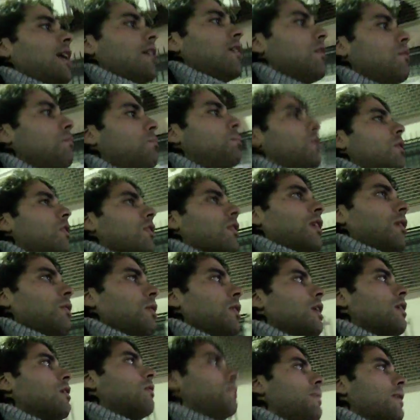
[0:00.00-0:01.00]
no importa,
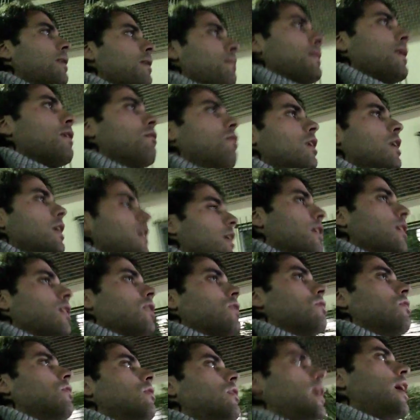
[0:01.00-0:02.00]
voy a comprarme cualquier
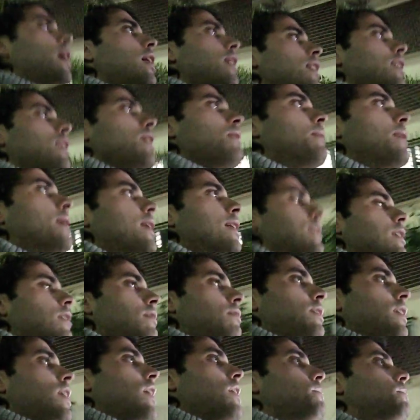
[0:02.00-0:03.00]
desodorante para
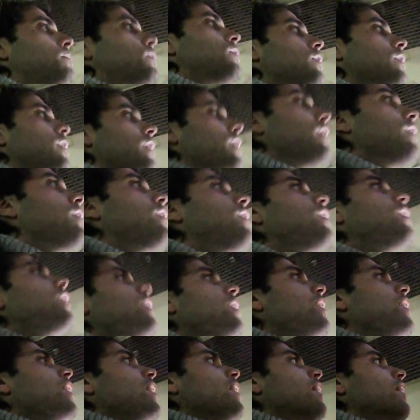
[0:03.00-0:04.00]
zafar porque
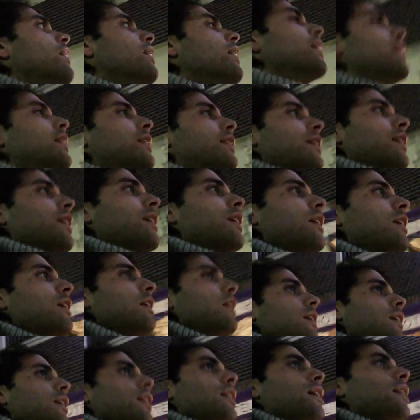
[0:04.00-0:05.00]
entre
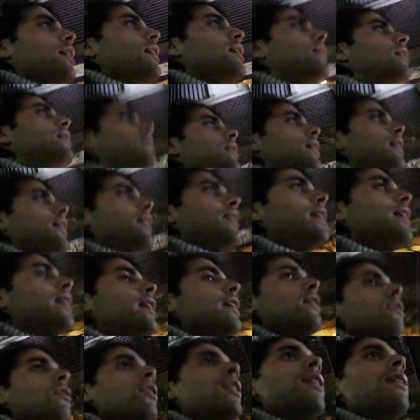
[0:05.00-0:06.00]
que, entre que
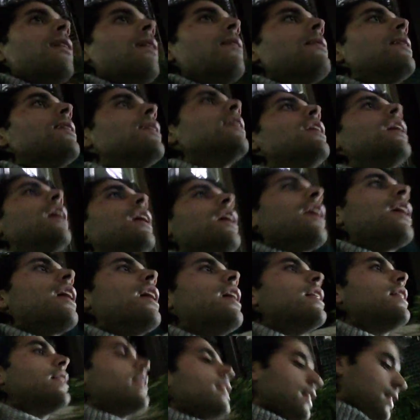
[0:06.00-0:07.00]
no andaba bien de la
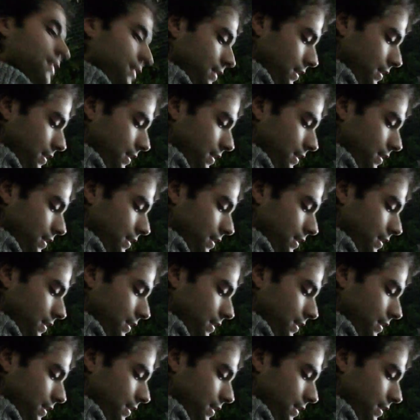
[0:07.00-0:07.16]
garganta